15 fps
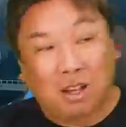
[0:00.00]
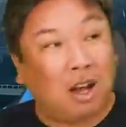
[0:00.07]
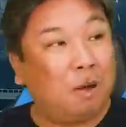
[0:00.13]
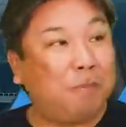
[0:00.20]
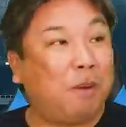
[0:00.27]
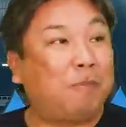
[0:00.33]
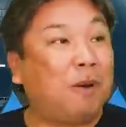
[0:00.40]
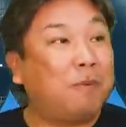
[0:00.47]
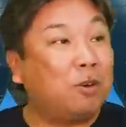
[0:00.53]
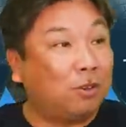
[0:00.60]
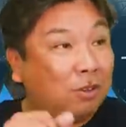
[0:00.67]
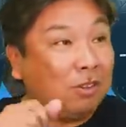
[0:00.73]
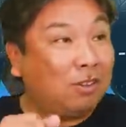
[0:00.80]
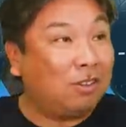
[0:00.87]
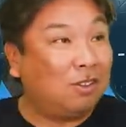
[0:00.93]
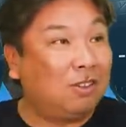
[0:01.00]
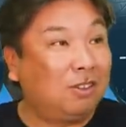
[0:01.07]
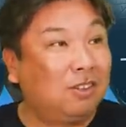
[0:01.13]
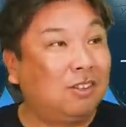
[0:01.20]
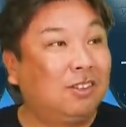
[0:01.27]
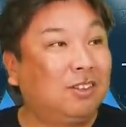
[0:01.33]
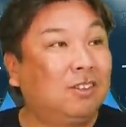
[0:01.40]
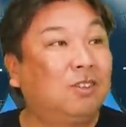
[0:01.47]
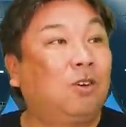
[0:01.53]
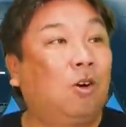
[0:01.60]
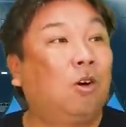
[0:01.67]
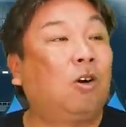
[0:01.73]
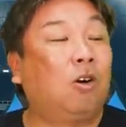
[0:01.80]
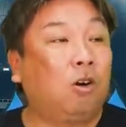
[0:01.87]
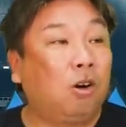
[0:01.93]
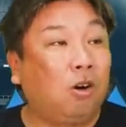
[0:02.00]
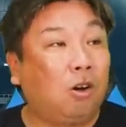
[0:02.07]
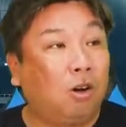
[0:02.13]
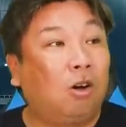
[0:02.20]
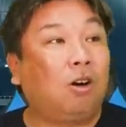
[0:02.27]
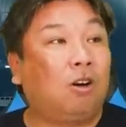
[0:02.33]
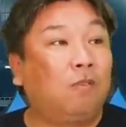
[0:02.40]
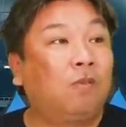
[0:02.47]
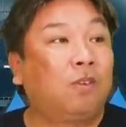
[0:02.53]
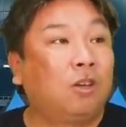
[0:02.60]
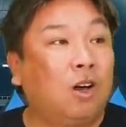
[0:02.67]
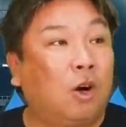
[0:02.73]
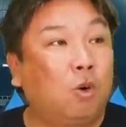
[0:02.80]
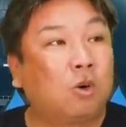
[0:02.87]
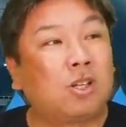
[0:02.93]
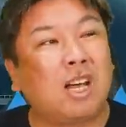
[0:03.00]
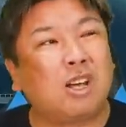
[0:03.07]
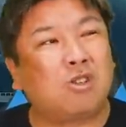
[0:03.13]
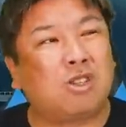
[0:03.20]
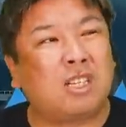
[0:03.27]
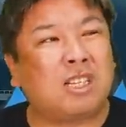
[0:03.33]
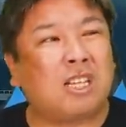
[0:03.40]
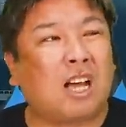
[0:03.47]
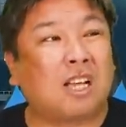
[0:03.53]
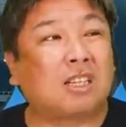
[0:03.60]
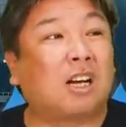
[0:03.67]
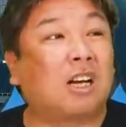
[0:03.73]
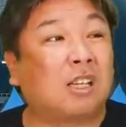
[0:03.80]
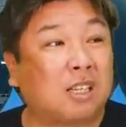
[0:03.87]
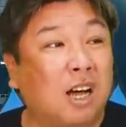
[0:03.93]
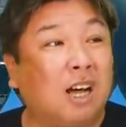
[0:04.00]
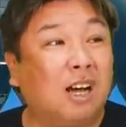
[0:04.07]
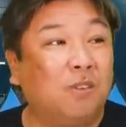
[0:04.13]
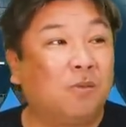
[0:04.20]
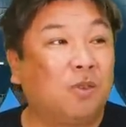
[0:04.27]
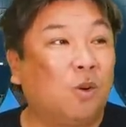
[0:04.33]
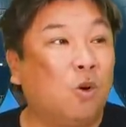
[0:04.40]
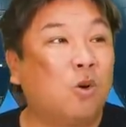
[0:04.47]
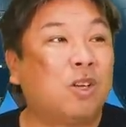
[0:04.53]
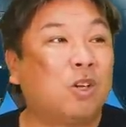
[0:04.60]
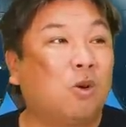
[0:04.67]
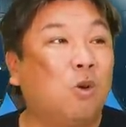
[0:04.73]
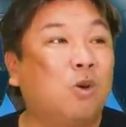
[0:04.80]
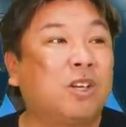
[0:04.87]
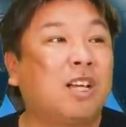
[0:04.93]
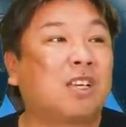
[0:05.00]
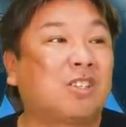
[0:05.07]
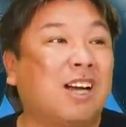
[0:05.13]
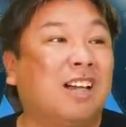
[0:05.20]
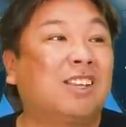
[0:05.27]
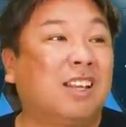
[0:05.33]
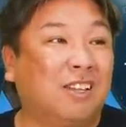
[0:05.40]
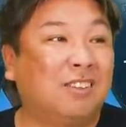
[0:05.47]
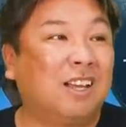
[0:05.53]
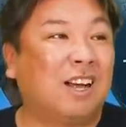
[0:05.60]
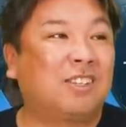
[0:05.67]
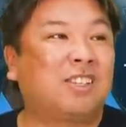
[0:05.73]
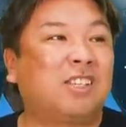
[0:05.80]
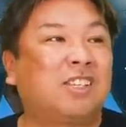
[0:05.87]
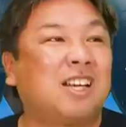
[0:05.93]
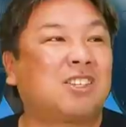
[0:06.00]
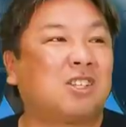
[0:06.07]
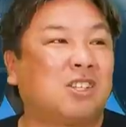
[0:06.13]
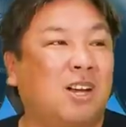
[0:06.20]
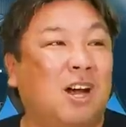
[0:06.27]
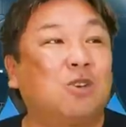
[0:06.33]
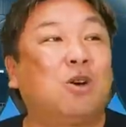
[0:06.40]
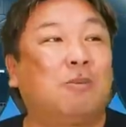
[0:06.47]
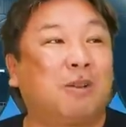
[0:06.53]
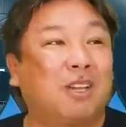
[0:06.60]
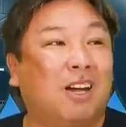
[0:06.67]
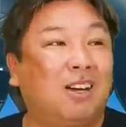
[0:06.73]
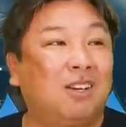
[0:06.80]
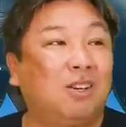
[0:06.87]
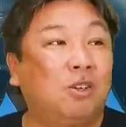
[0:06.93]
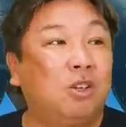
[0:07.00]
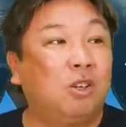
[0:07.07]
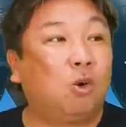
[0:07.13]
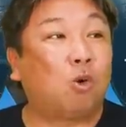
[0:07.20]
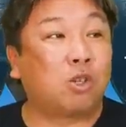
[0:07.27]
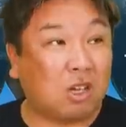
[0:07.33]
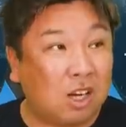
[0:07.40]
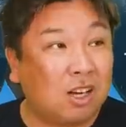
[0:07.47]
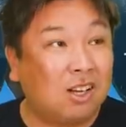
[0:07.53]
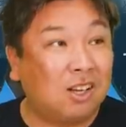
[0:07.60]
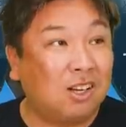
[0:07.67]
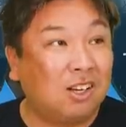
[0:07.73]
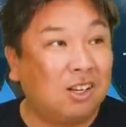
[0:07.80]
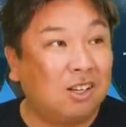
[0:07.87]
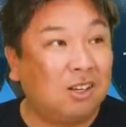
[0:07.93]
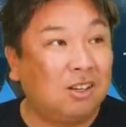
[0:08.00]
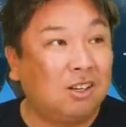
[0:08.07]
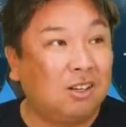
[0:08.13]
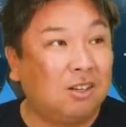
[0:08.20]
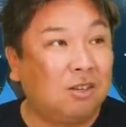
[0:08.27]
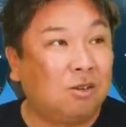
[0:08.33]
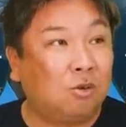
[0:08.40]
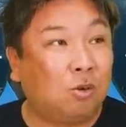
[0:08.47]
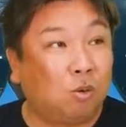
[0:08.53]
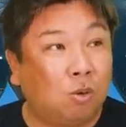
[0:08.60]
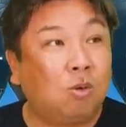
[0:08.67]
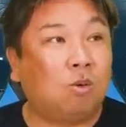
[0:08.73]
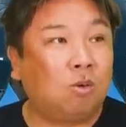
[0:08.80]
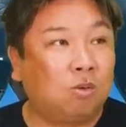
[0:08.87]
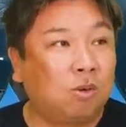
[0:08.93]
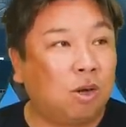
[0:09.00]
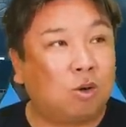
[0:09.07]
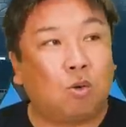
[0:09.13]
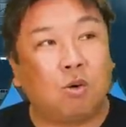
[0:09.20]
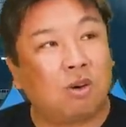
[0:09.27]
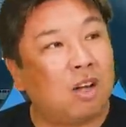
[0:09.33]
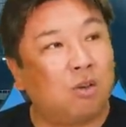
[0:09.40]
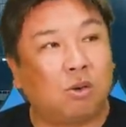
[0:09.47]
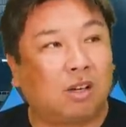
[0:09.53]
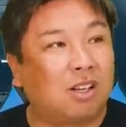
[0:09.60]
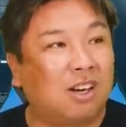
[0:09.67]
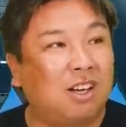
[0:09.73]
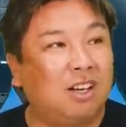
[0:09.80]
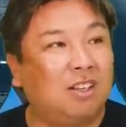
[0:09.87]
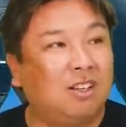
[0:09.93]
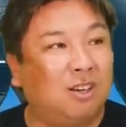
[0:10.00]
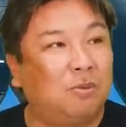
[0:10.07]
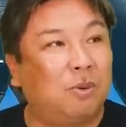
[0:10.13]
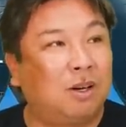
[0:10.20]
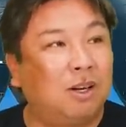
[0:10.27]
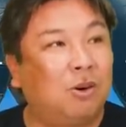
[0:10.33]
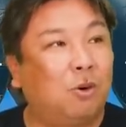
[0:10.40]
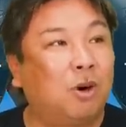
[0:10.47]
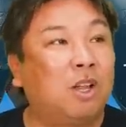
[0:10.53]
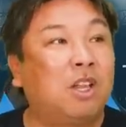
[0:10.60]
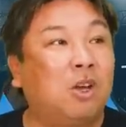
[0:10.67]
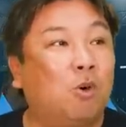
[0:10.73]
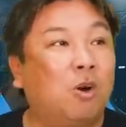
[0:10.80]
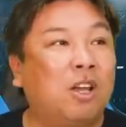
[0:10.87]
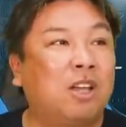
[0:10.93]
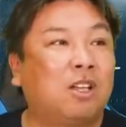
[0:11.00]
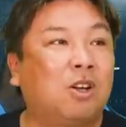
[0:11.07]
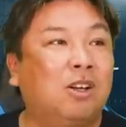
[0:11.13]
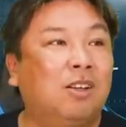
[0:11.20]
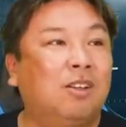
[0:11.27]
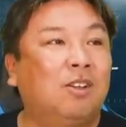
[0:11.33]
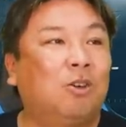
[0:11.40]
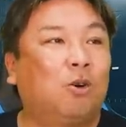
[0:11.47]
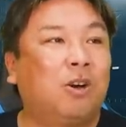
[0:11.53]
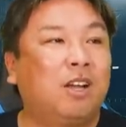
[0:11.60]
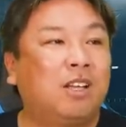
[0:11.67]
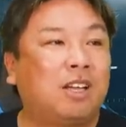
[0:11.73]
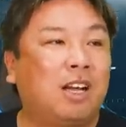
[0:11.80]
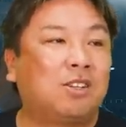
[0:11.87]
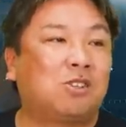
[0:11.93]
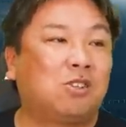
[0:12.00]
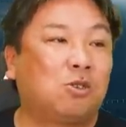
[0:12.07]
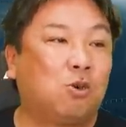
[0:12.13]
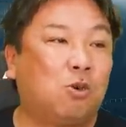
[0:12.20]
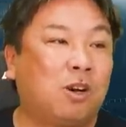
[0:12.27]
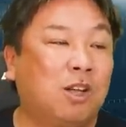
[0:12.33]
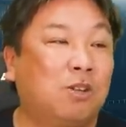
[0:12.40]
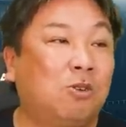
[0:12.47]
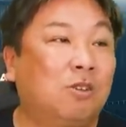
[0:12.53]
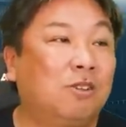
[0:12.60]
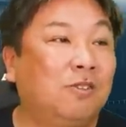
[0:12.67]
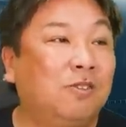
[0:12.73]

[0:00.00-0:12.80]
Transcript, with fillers: あペッパーミル、ああ俺サイズちっちゃかったからさ大き大きいやつがあんねんであちっちゃいやつあるわまだ欲しい、はい、うん貢献度が足りひんな、まあ、俺に俺に俺に対する貢献度